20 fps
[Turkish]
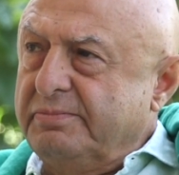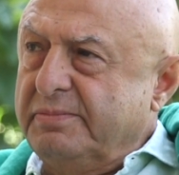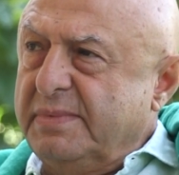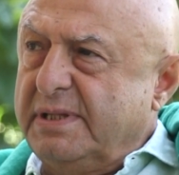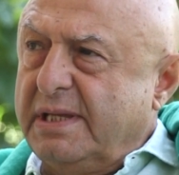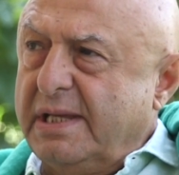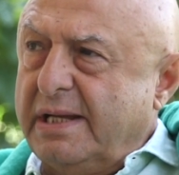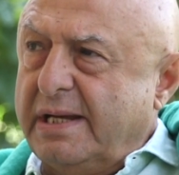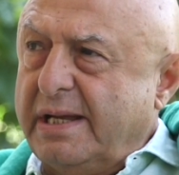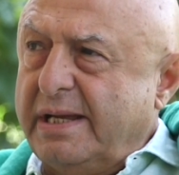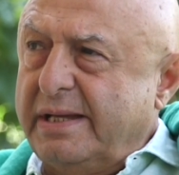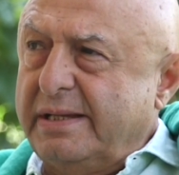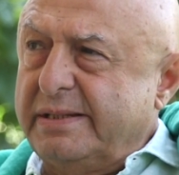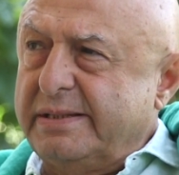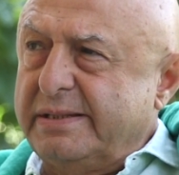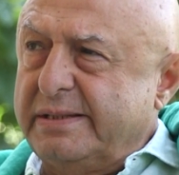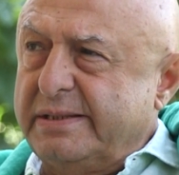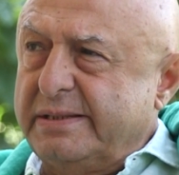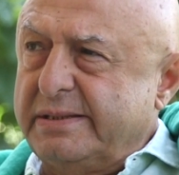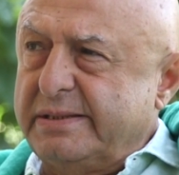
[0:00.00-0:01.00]
Bir kere
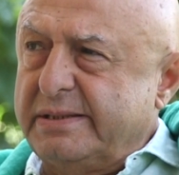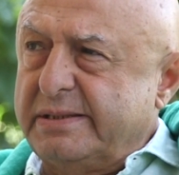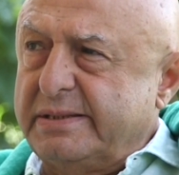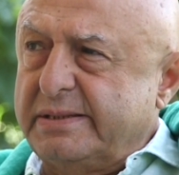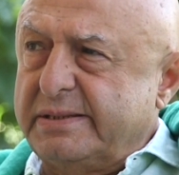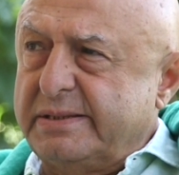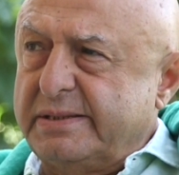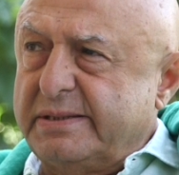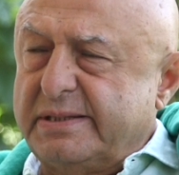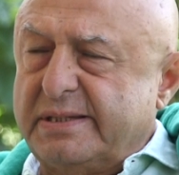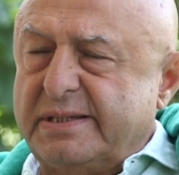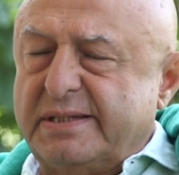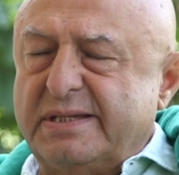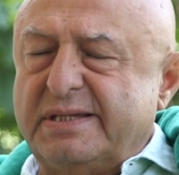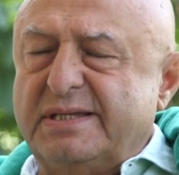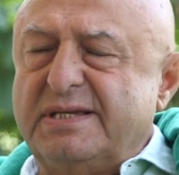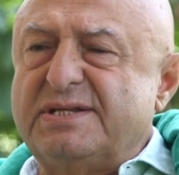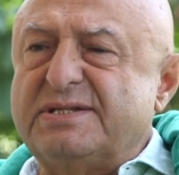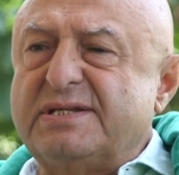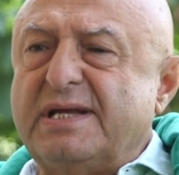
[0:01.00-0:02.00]

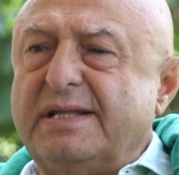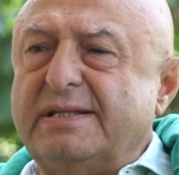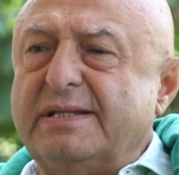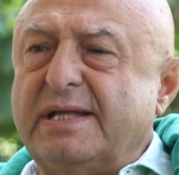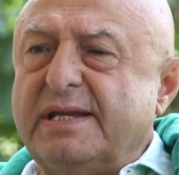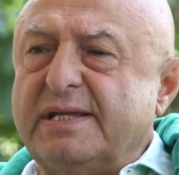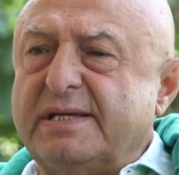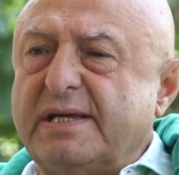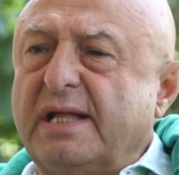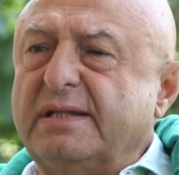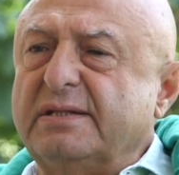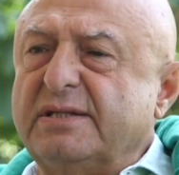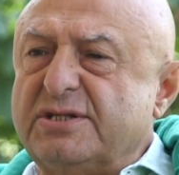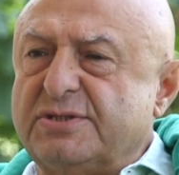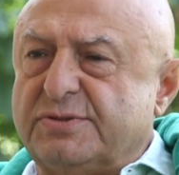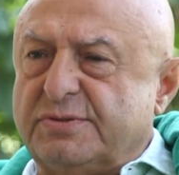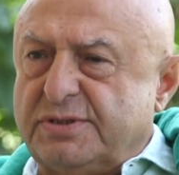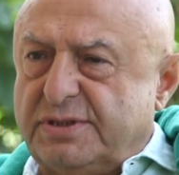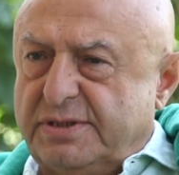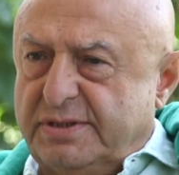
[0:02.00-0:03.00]
insanları
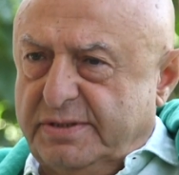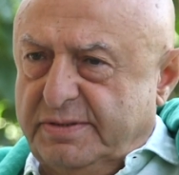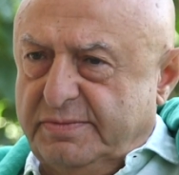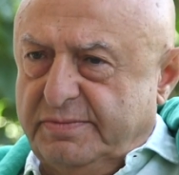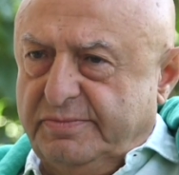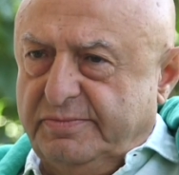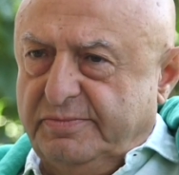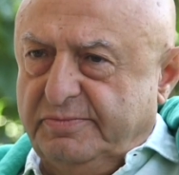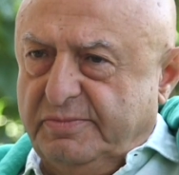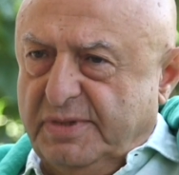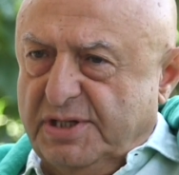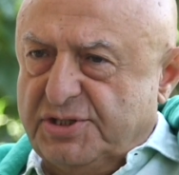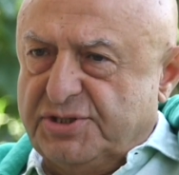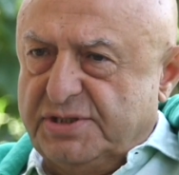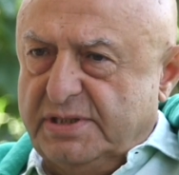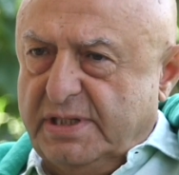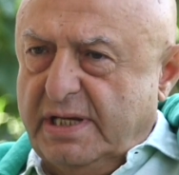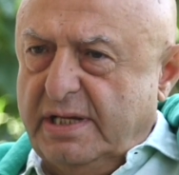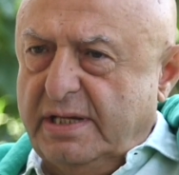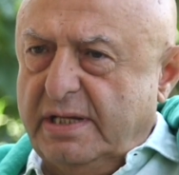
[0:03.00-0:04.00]
yalnız
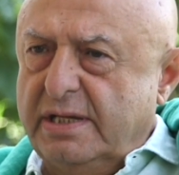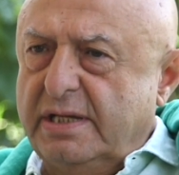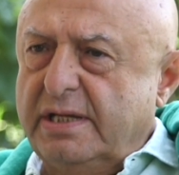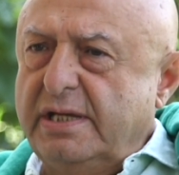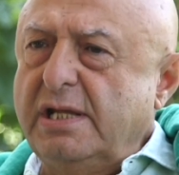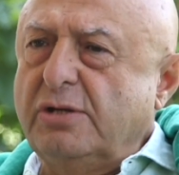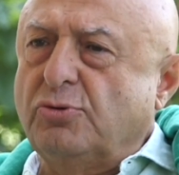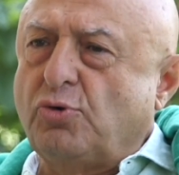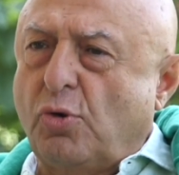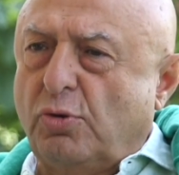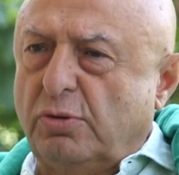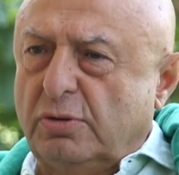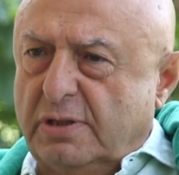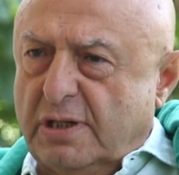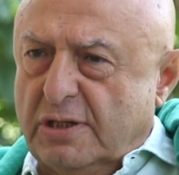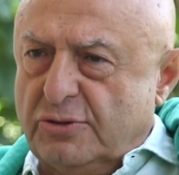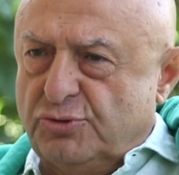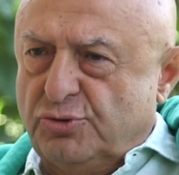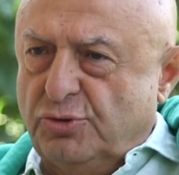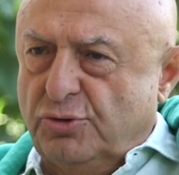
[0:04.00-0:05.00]
başına
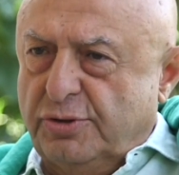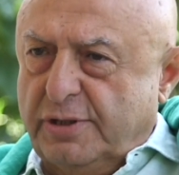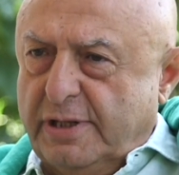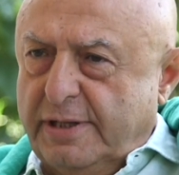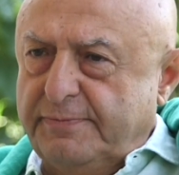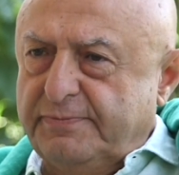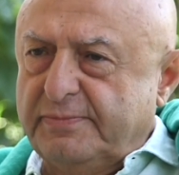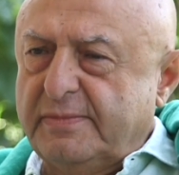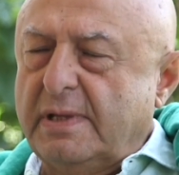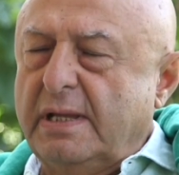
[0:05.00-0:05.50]
ilkokuldan sonra